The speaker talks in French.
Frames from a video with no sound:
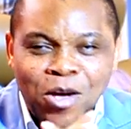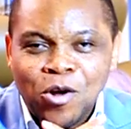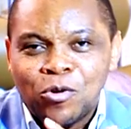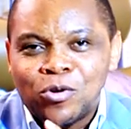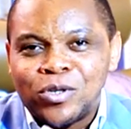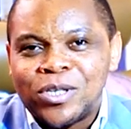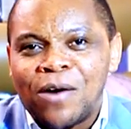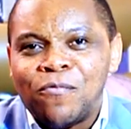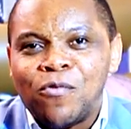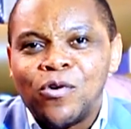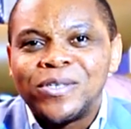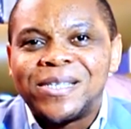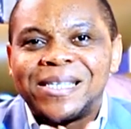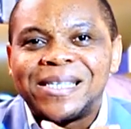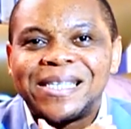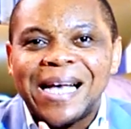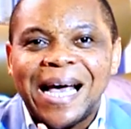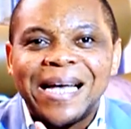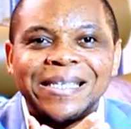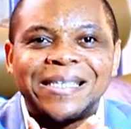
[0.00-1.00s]
Nous avons
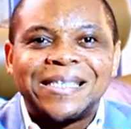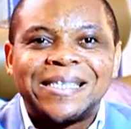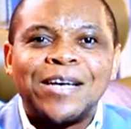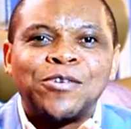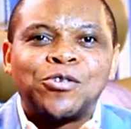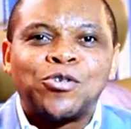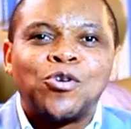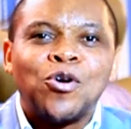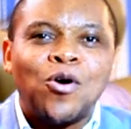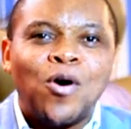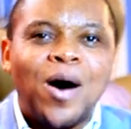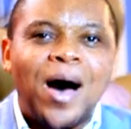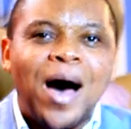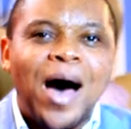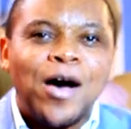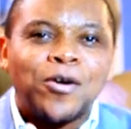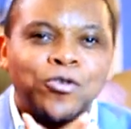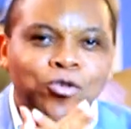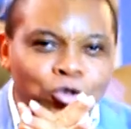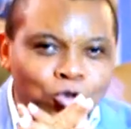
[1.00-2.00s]
cinq sessions
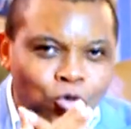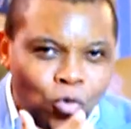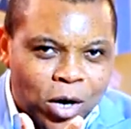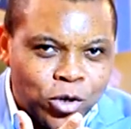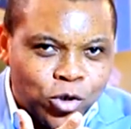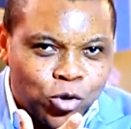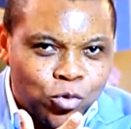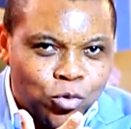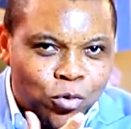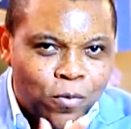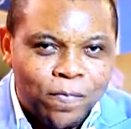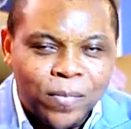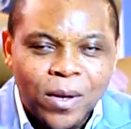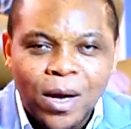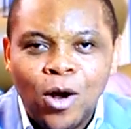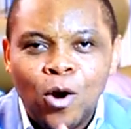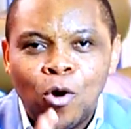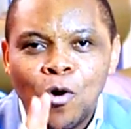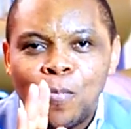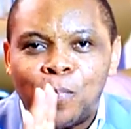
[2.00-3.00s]
en trois jours.
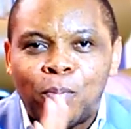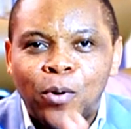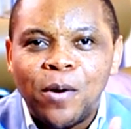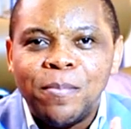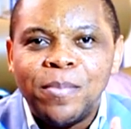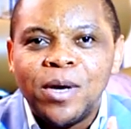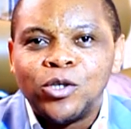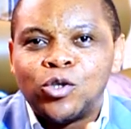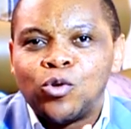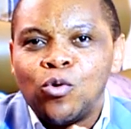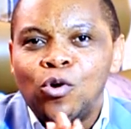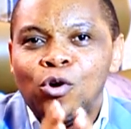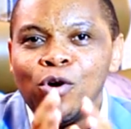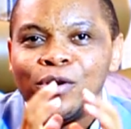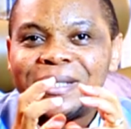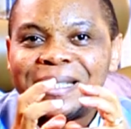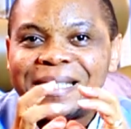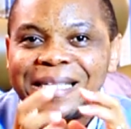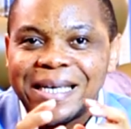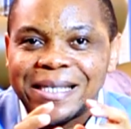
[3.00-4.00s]
Le premier jour,
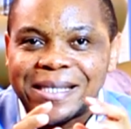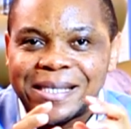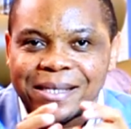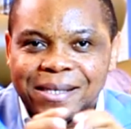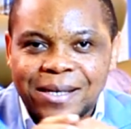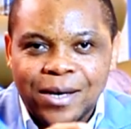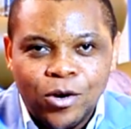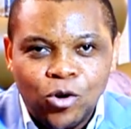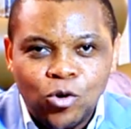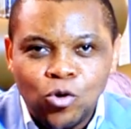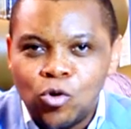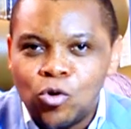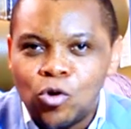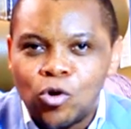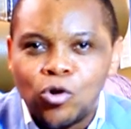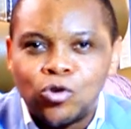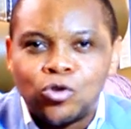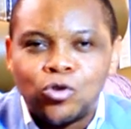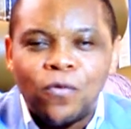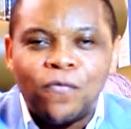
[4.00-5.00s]
le 10, nous nous
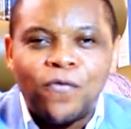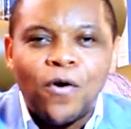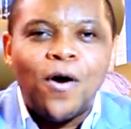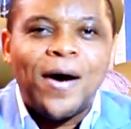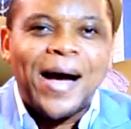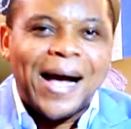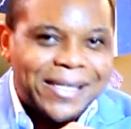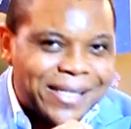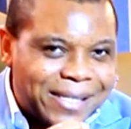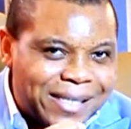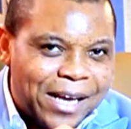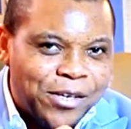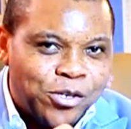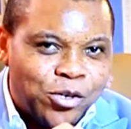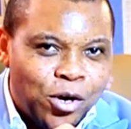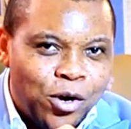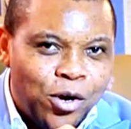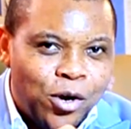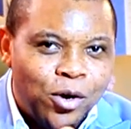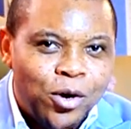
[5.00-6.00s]
retrouvons à
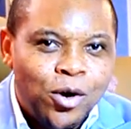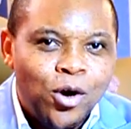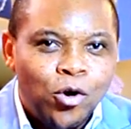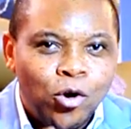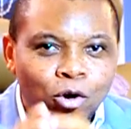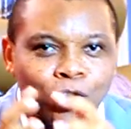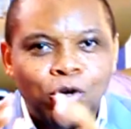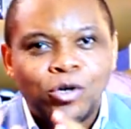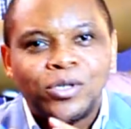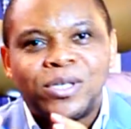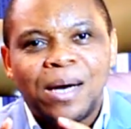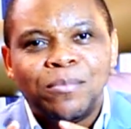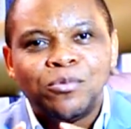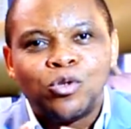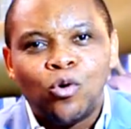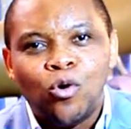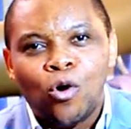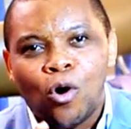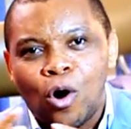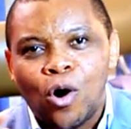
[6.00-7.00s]
16h. Le deuxième
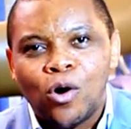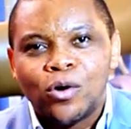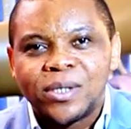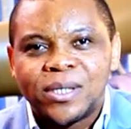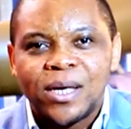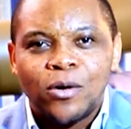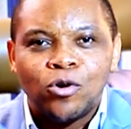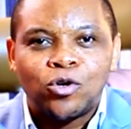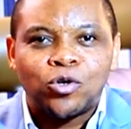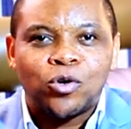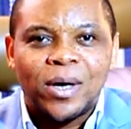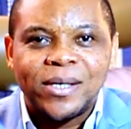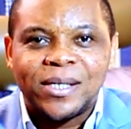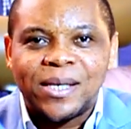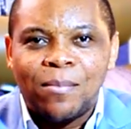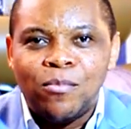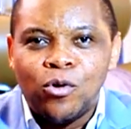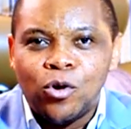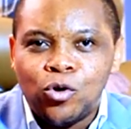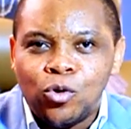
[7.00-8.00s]
jour, le 11 et le
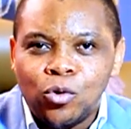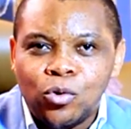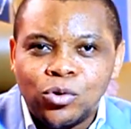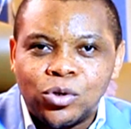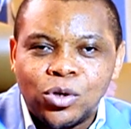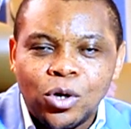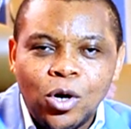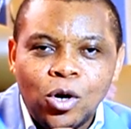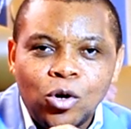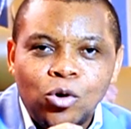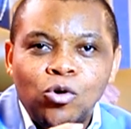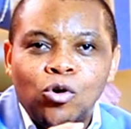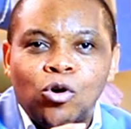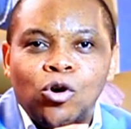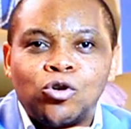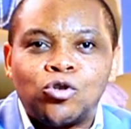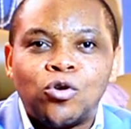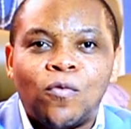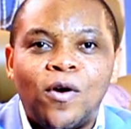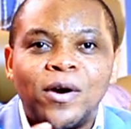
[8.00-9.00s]
troisième, le 12, nous nous
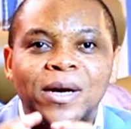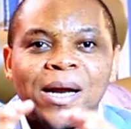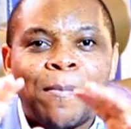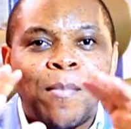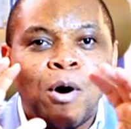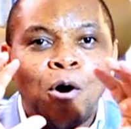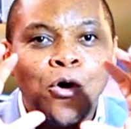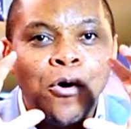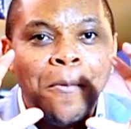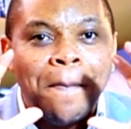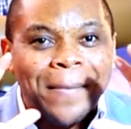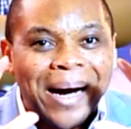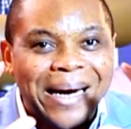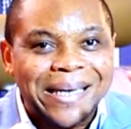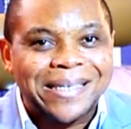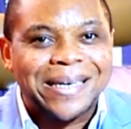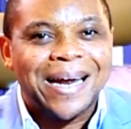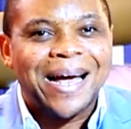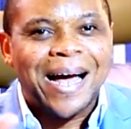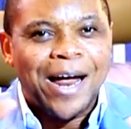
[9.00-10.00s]
retrouvons d'abord le
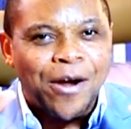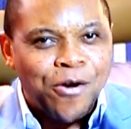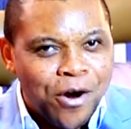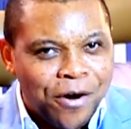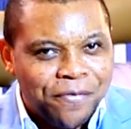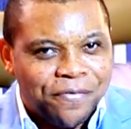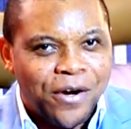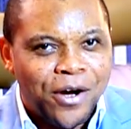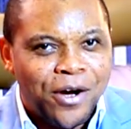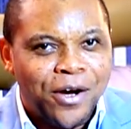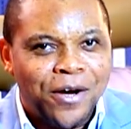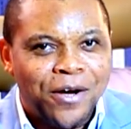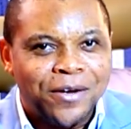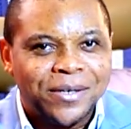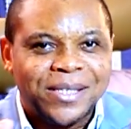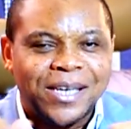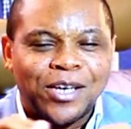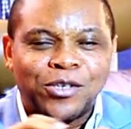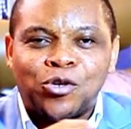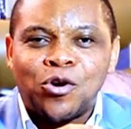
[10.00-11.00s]
matin à 9h,
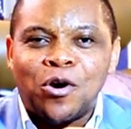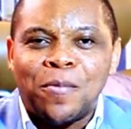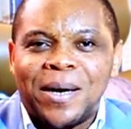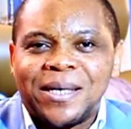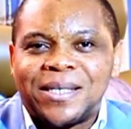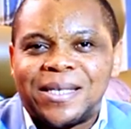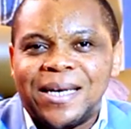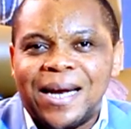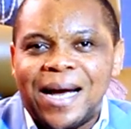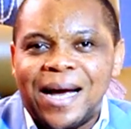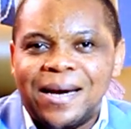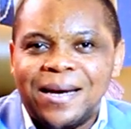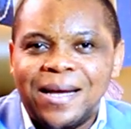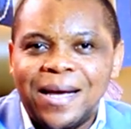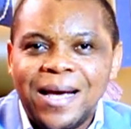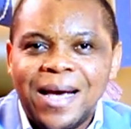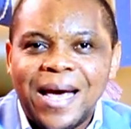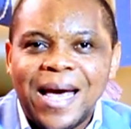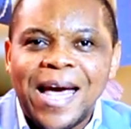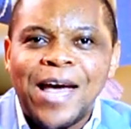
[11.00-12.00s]
session matinale,
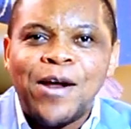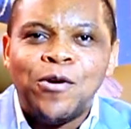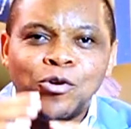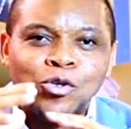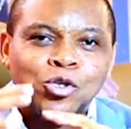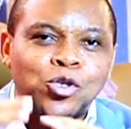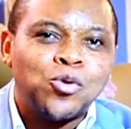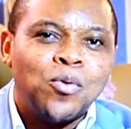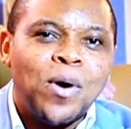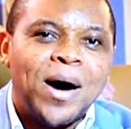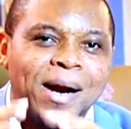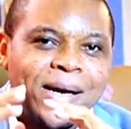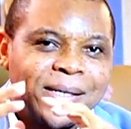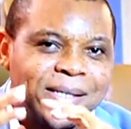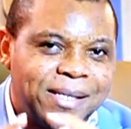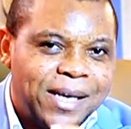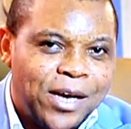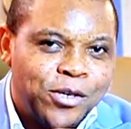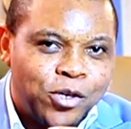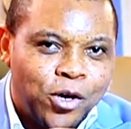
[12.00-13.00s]
et le soir à
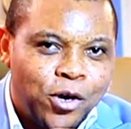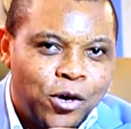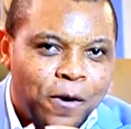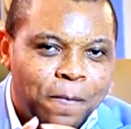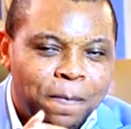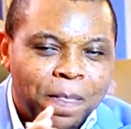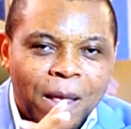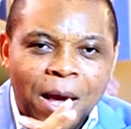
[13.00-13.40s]
16h.